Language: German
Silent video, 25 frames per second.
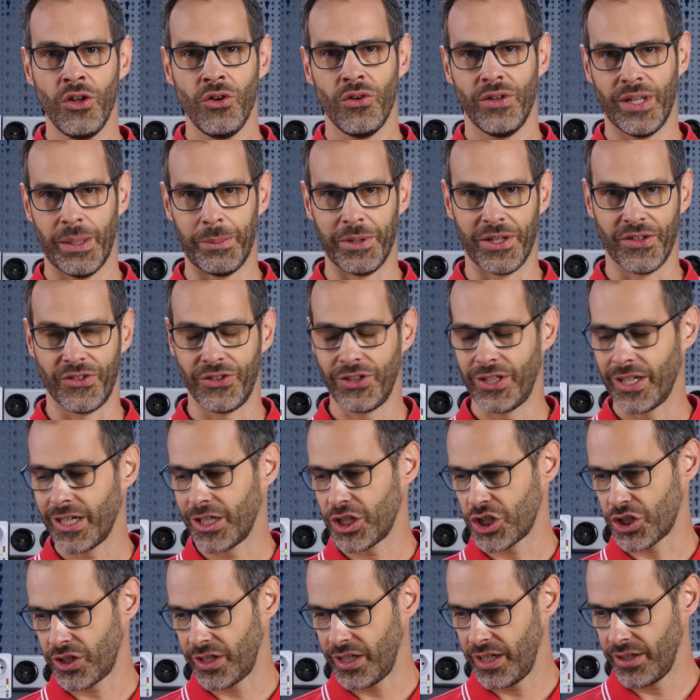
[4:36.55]
Und damit ist
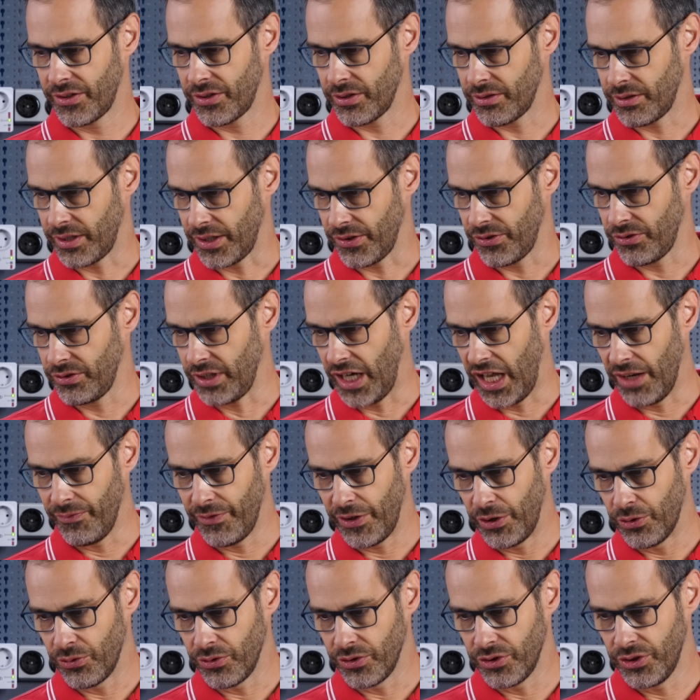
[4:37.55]
sichergestellt, dass die
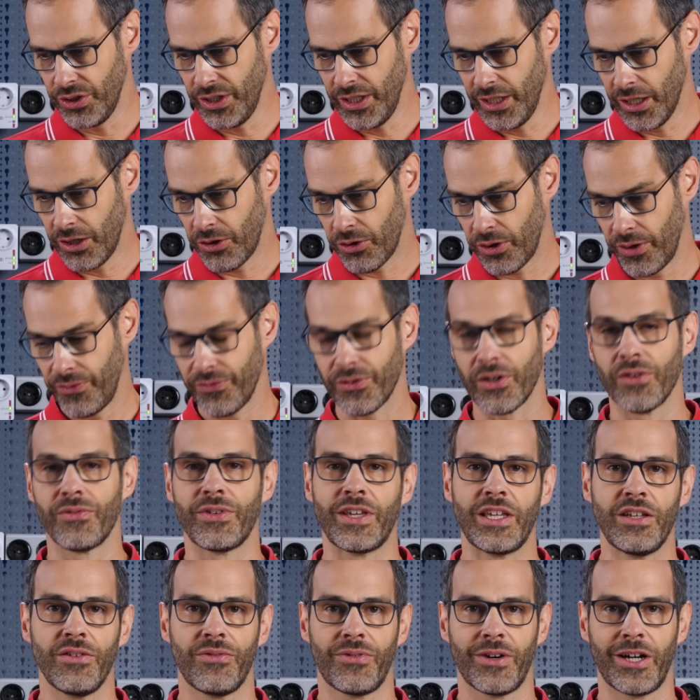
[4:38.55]
Anwendung, die hier läuft, auf
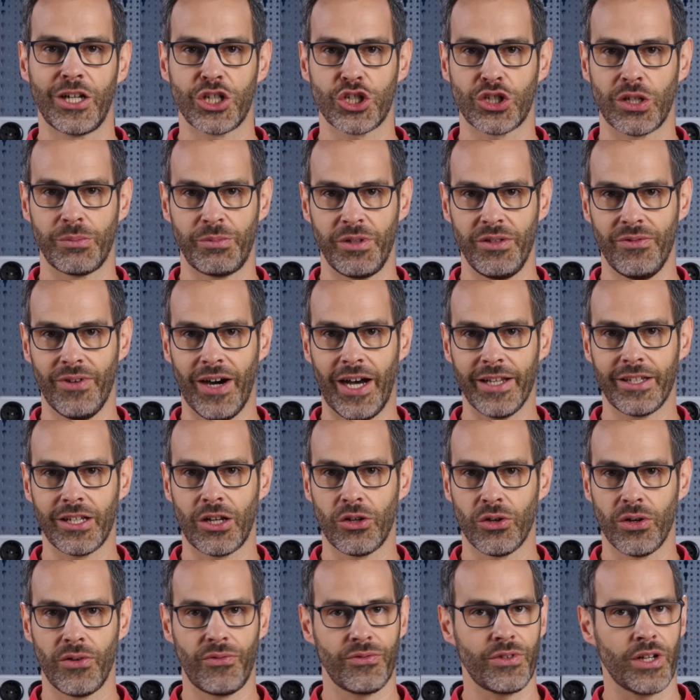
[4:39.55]
jeden Fall stabil
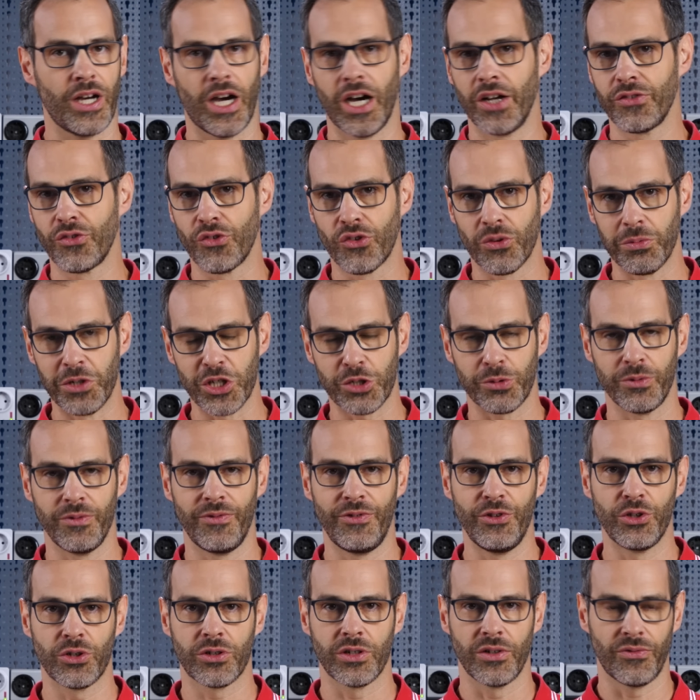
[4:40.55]
weiterläuft. Also zum Beispiel
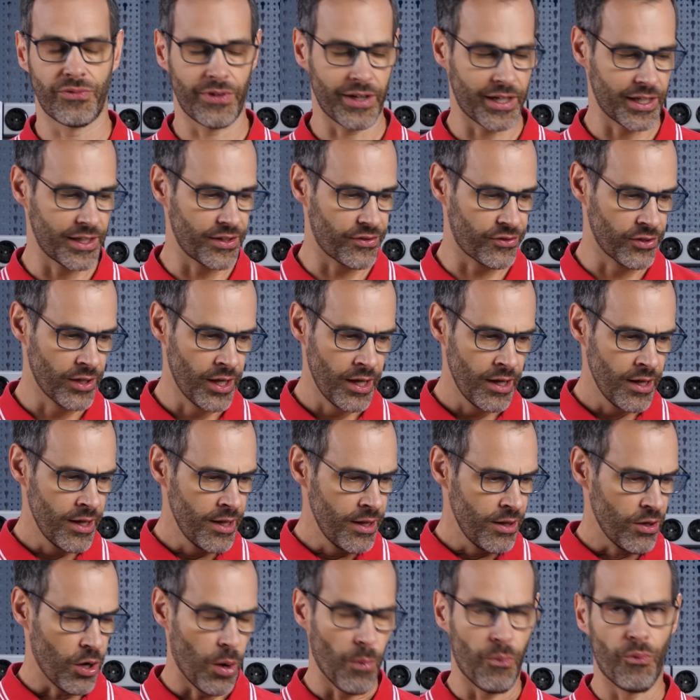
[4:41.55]
eine Videokonferenz,
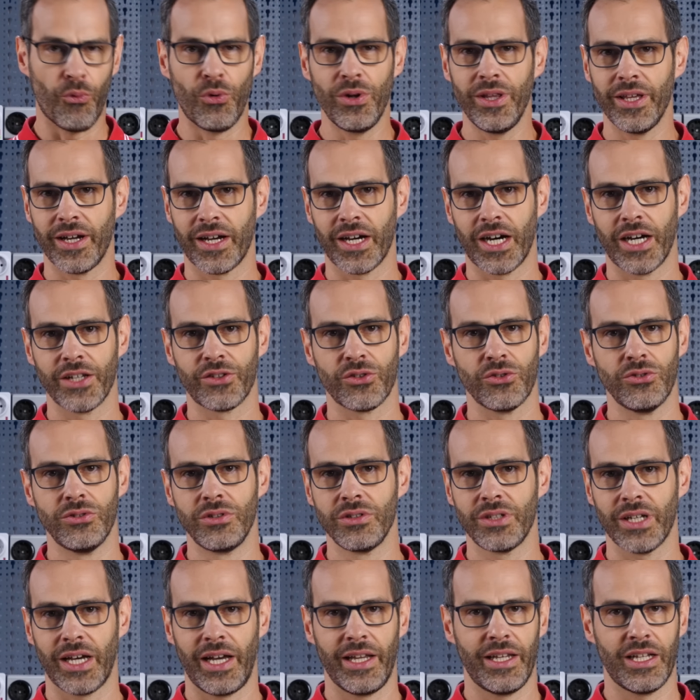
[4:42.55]
obwohl hier gerade
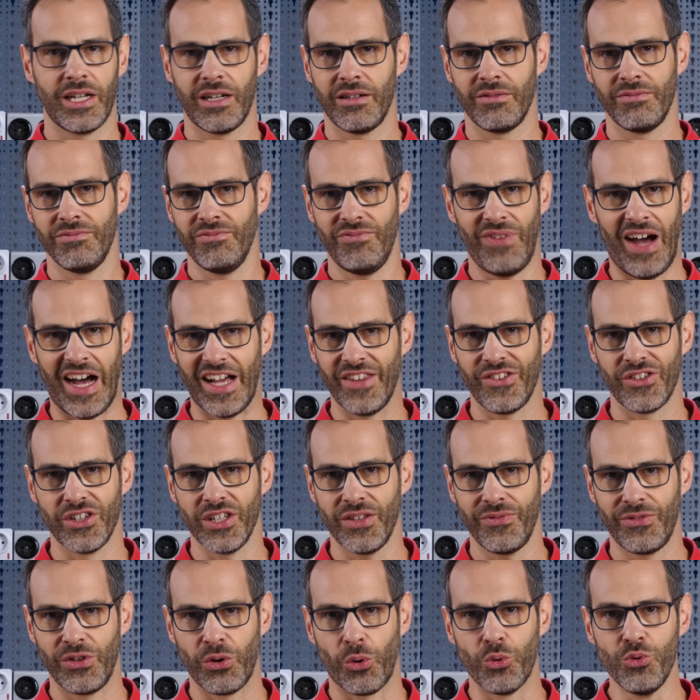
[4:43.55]
irgendeiner
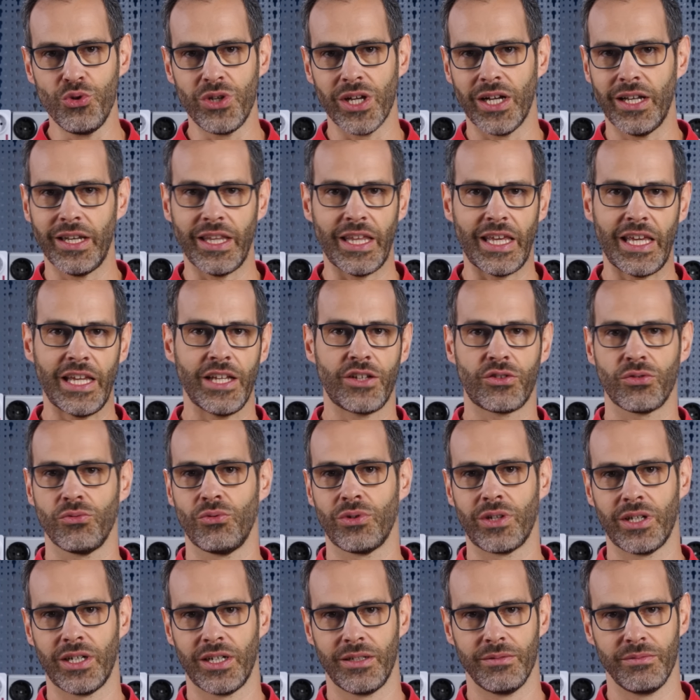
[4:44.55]
wahnsinnig viel runterlädt
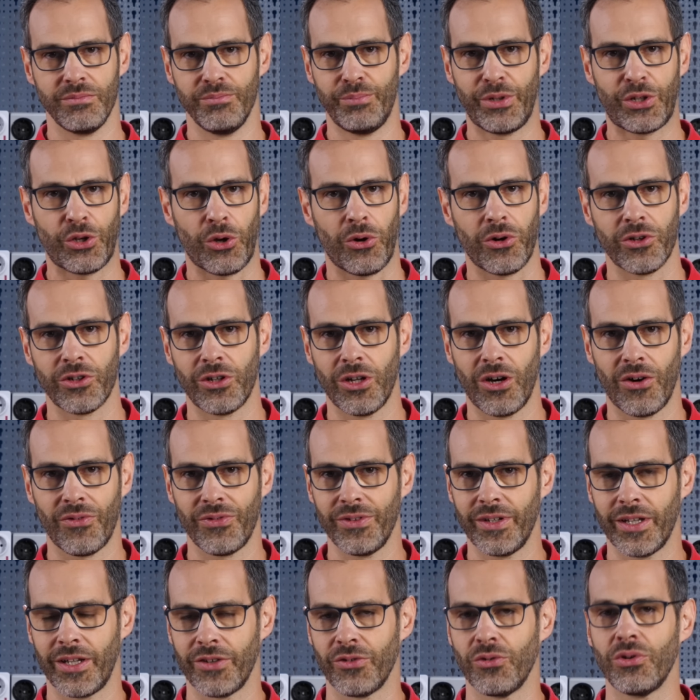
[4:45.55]
oder einen BitTorrent
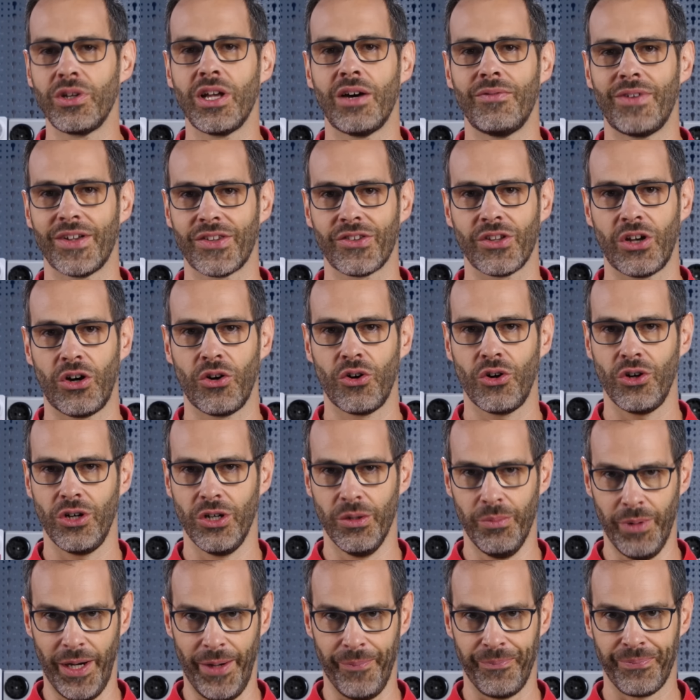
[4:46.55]
laufen hat oder was auch
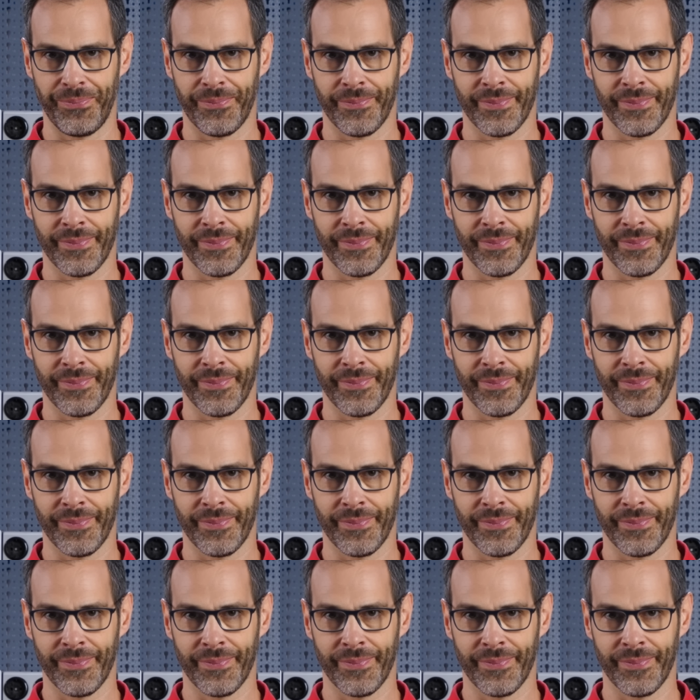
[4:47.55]
immer.